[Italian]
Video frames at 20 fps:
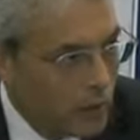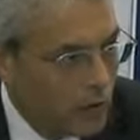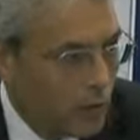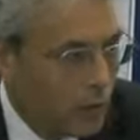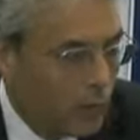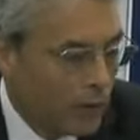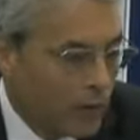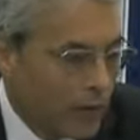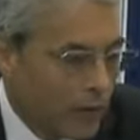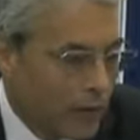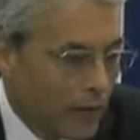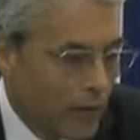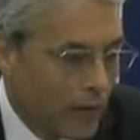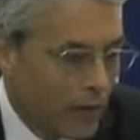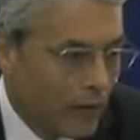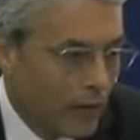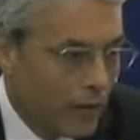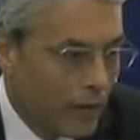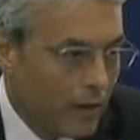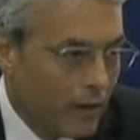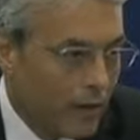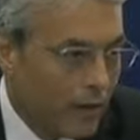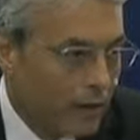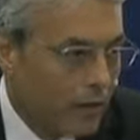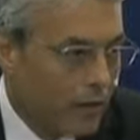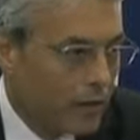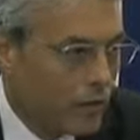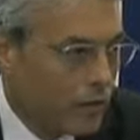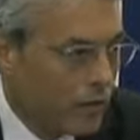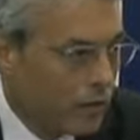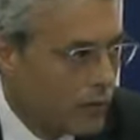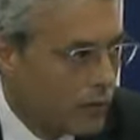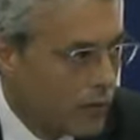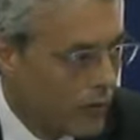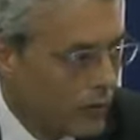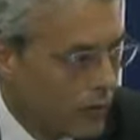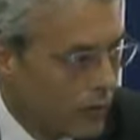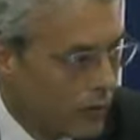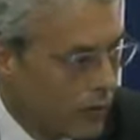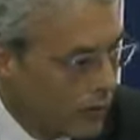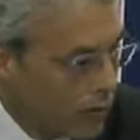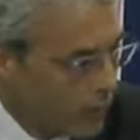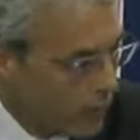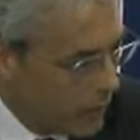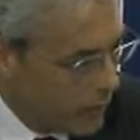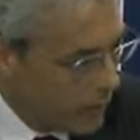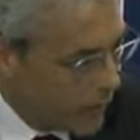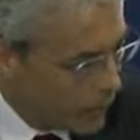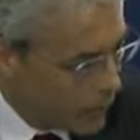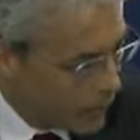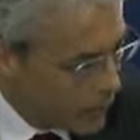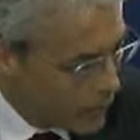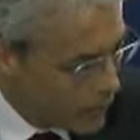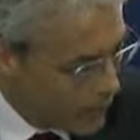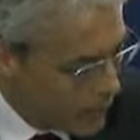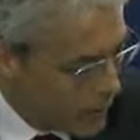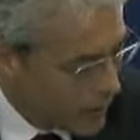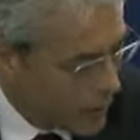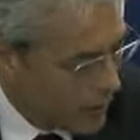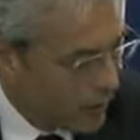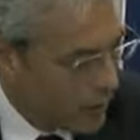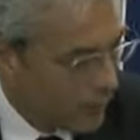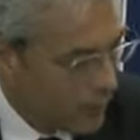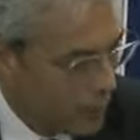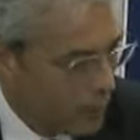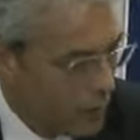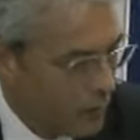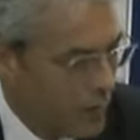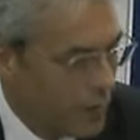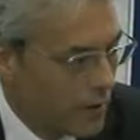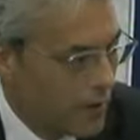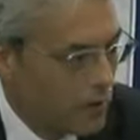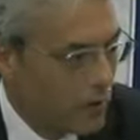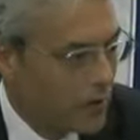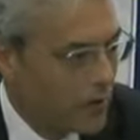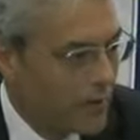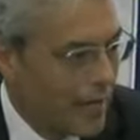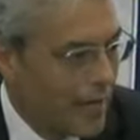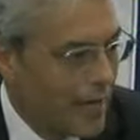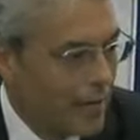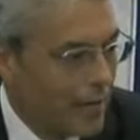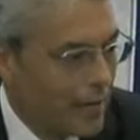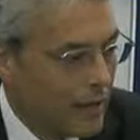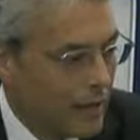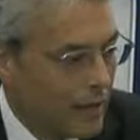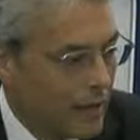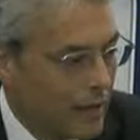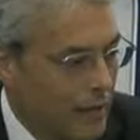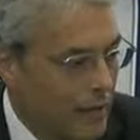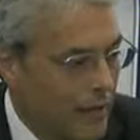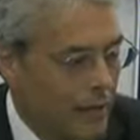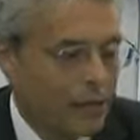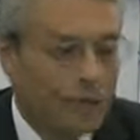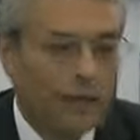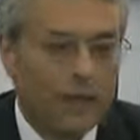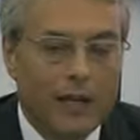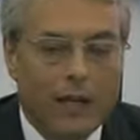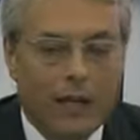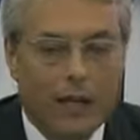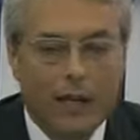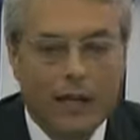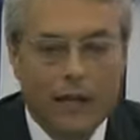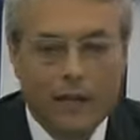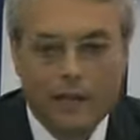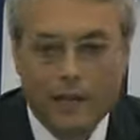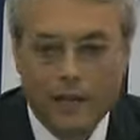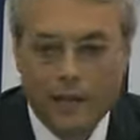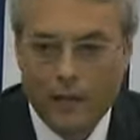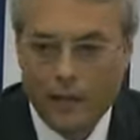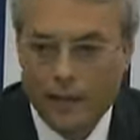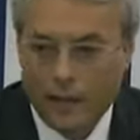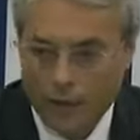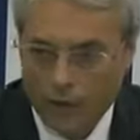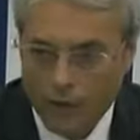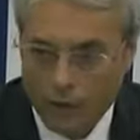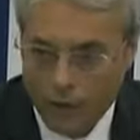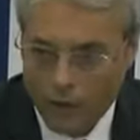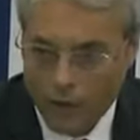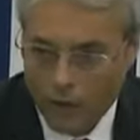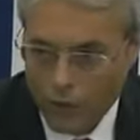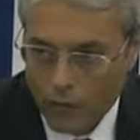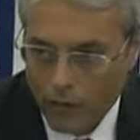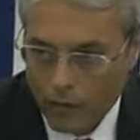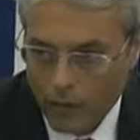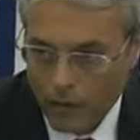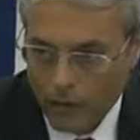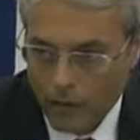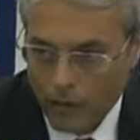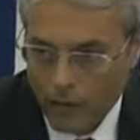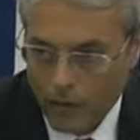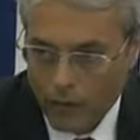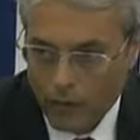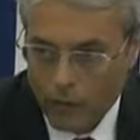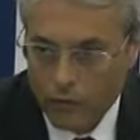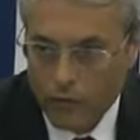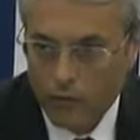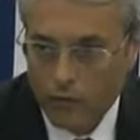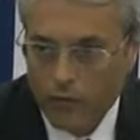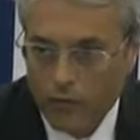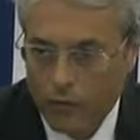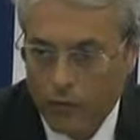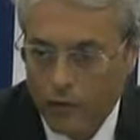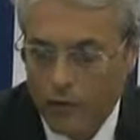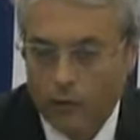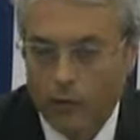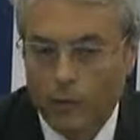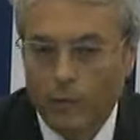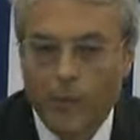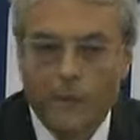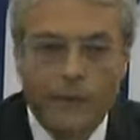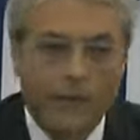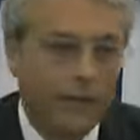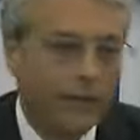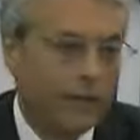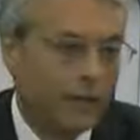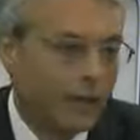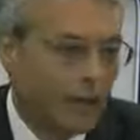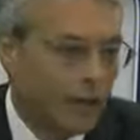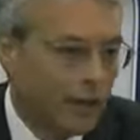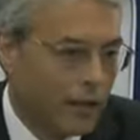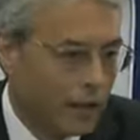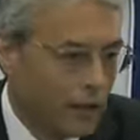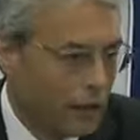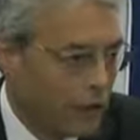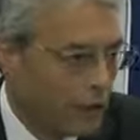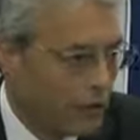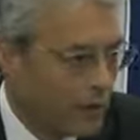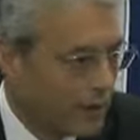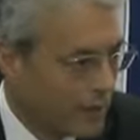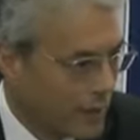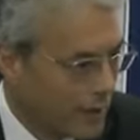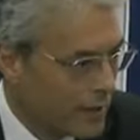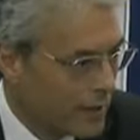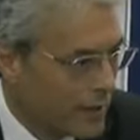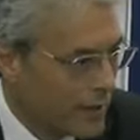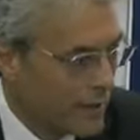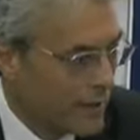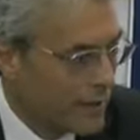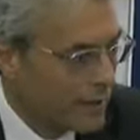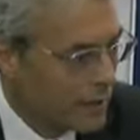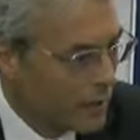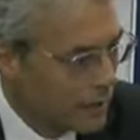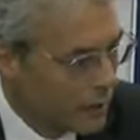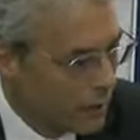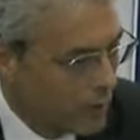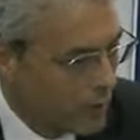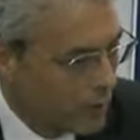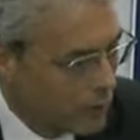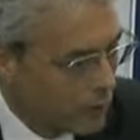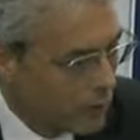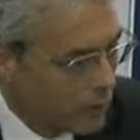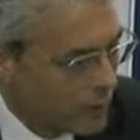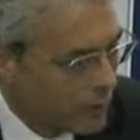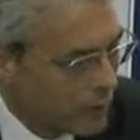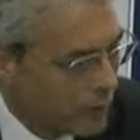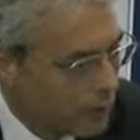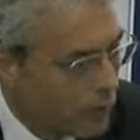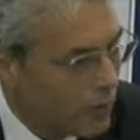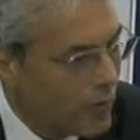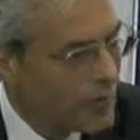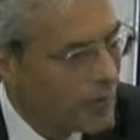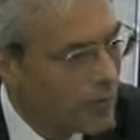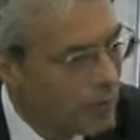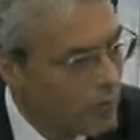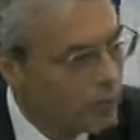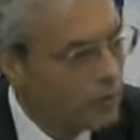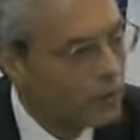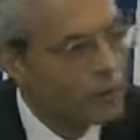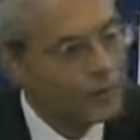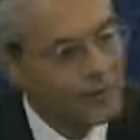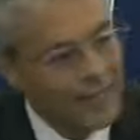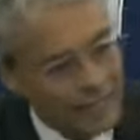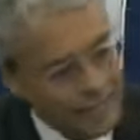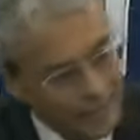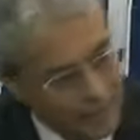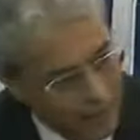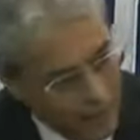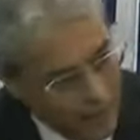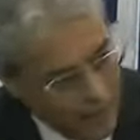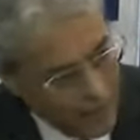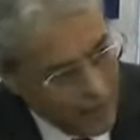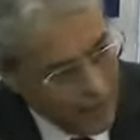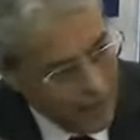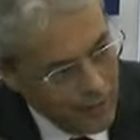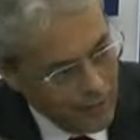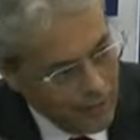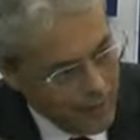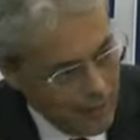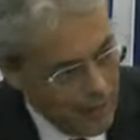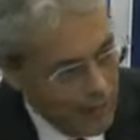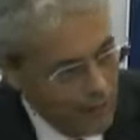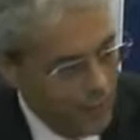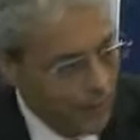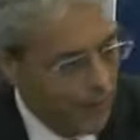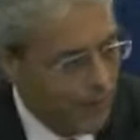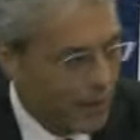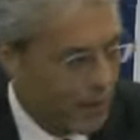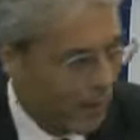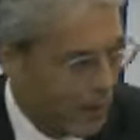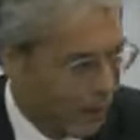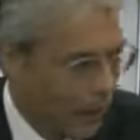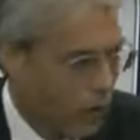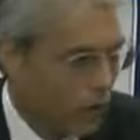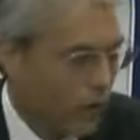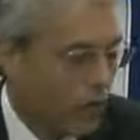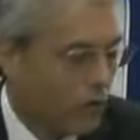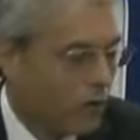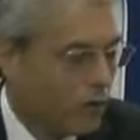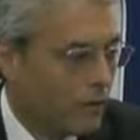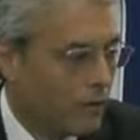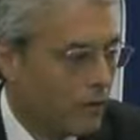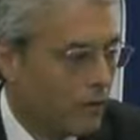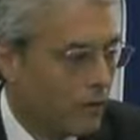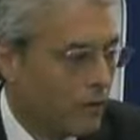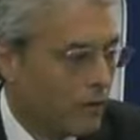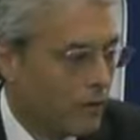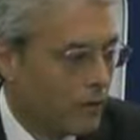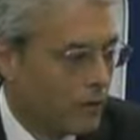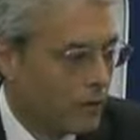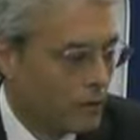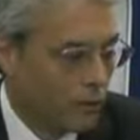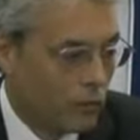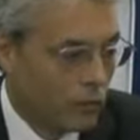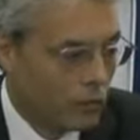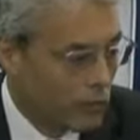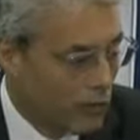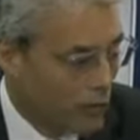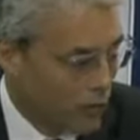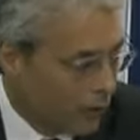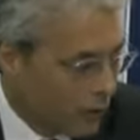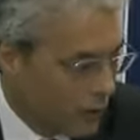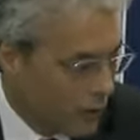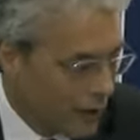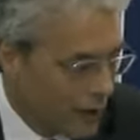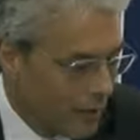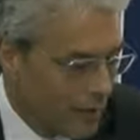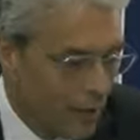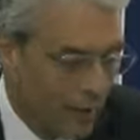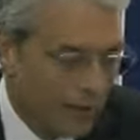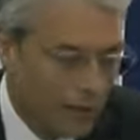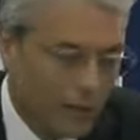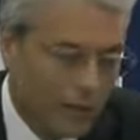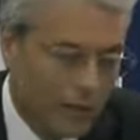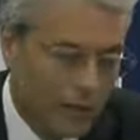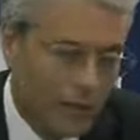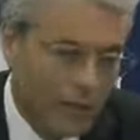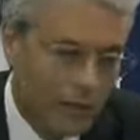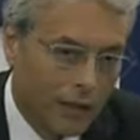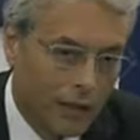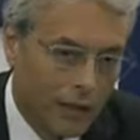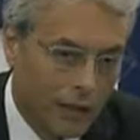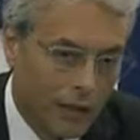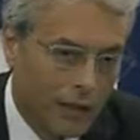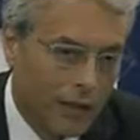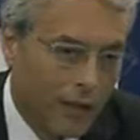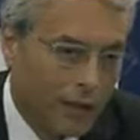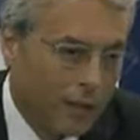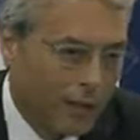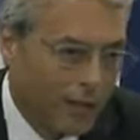Dopodiché eh, sono stato eletto sindaco di questa città senza essere iscritto a nessun partito, sono stato eletto presidente della regione senza essere iscritto a nessun partito. La seconda tessera che ho eh, sottoscritto nella mia vita è stata quella del